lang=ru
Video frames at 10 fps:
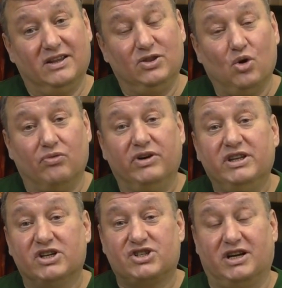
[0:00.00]
но
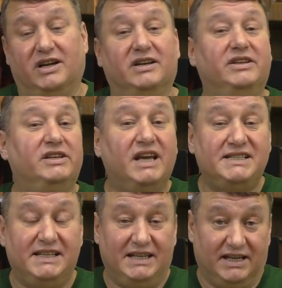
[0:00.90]
выдержка не
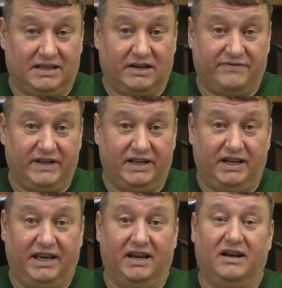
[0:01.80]
10 лет, как в
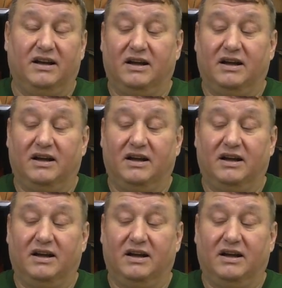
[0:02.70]
коньяке,